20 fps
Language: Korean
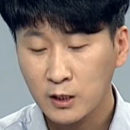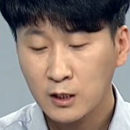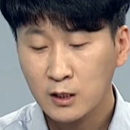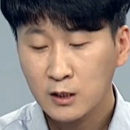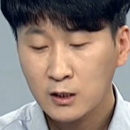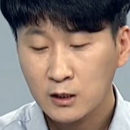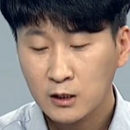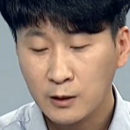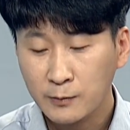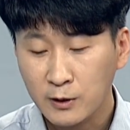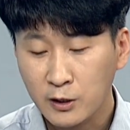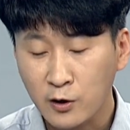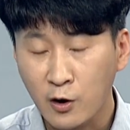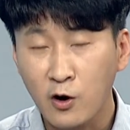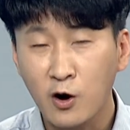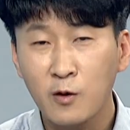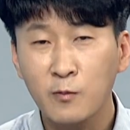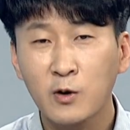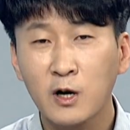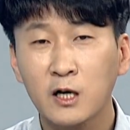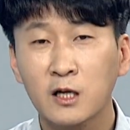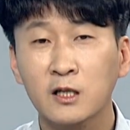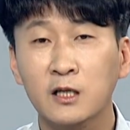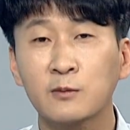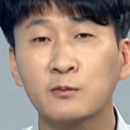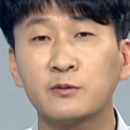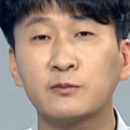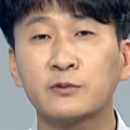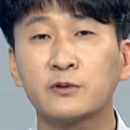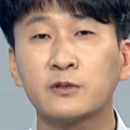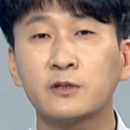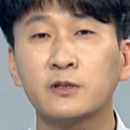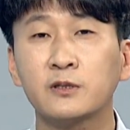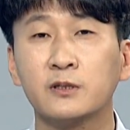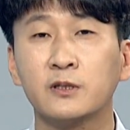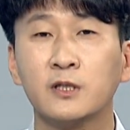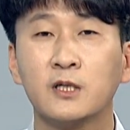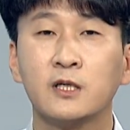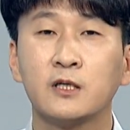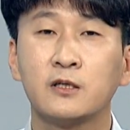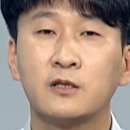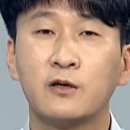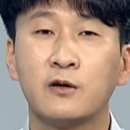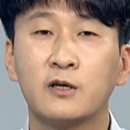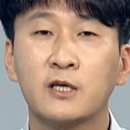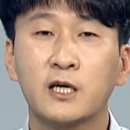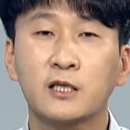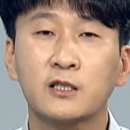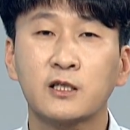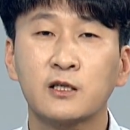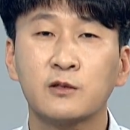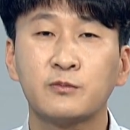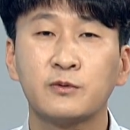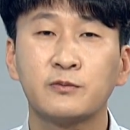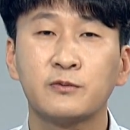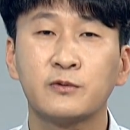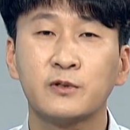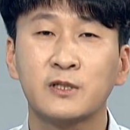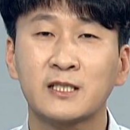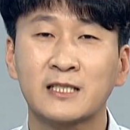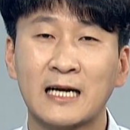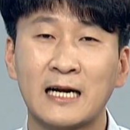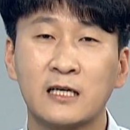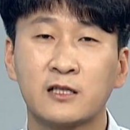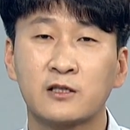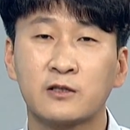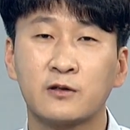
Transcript: 음. 그 다음에 경험 관련된 부분들은 영양적인 부분들이 잘